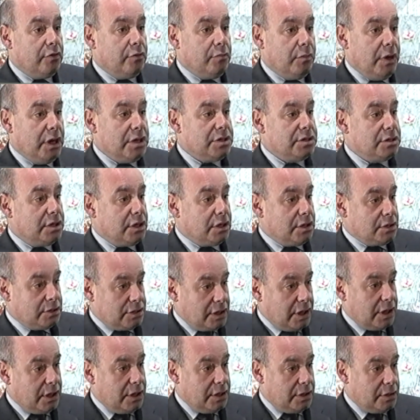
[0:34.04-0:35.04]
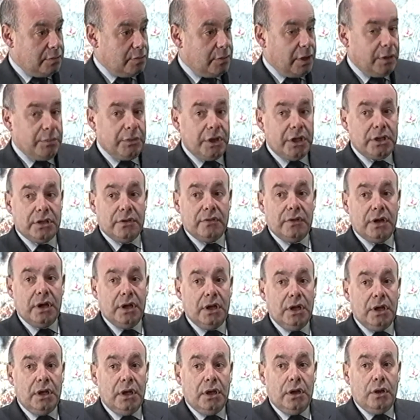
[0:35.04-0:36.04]
мастера Сакита Мамедова,
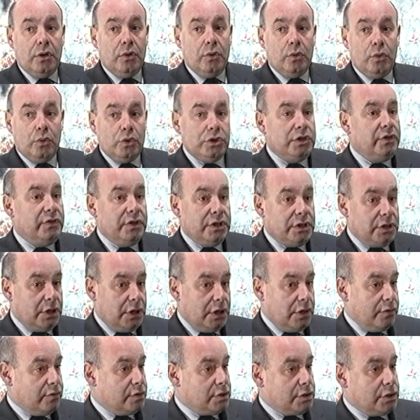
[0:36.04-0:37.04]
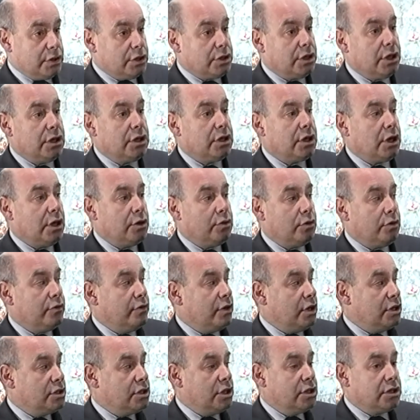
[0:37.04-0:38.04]
удивительного совершенно, который
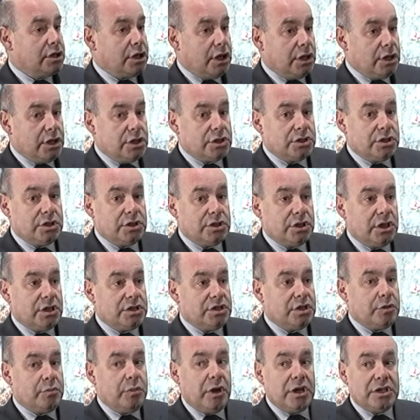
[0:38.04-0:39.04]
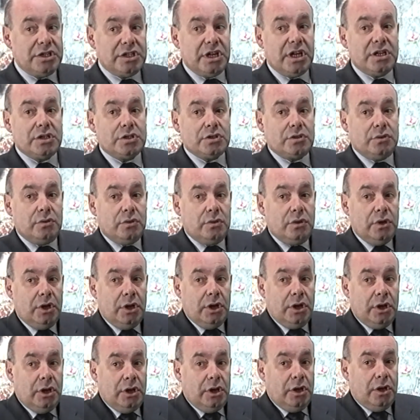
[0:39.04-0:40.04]
выражает, конечно же, азербайджанскую
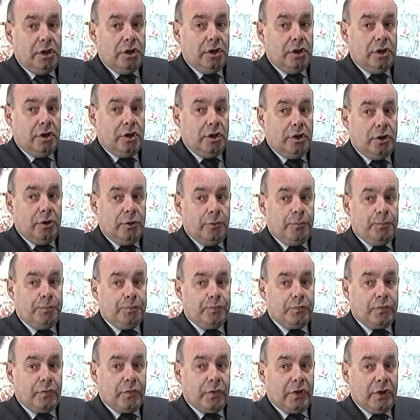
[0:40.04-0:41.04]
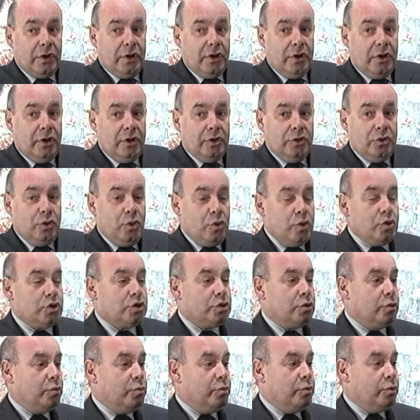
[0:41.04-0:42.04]
э, э,
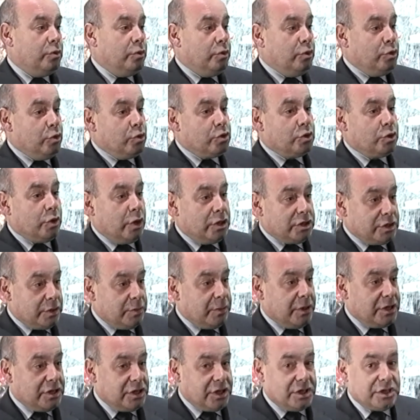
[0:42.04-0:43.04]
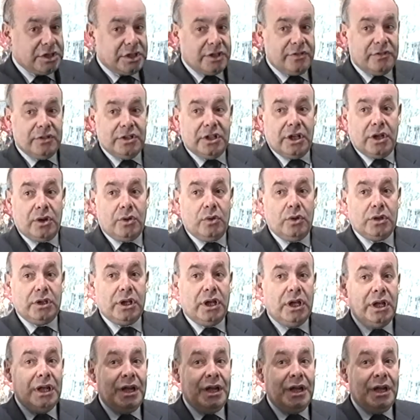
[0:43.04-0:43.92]
душу, душу азербайджанского народа,